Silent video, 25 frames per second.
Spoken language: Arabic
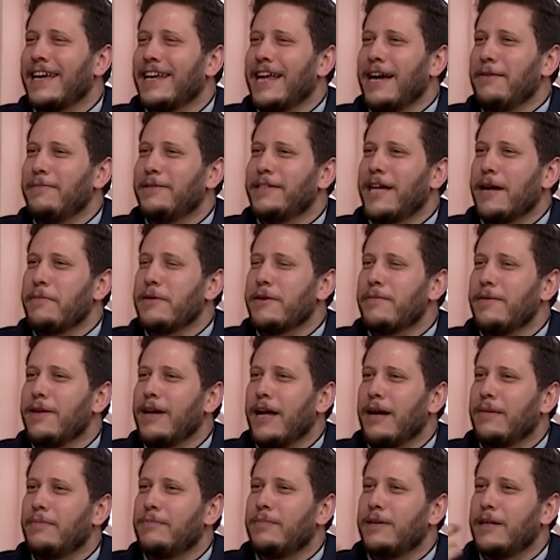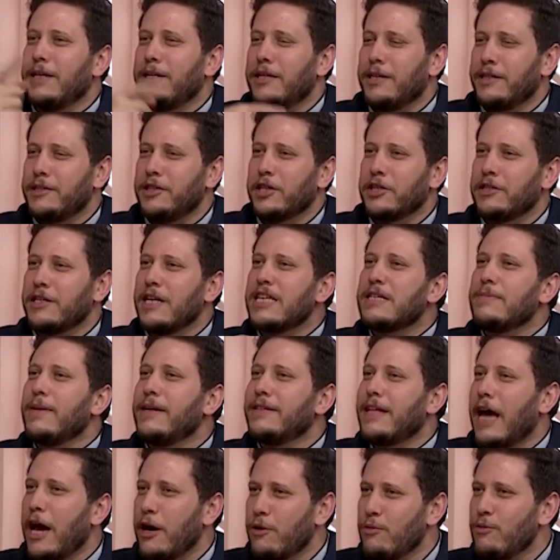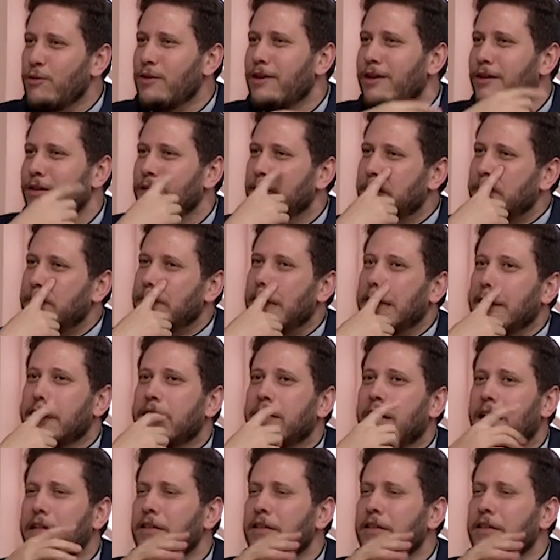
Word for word: كان احمد عامر بيلعب شخصيه اسمها دحروج وكان آه.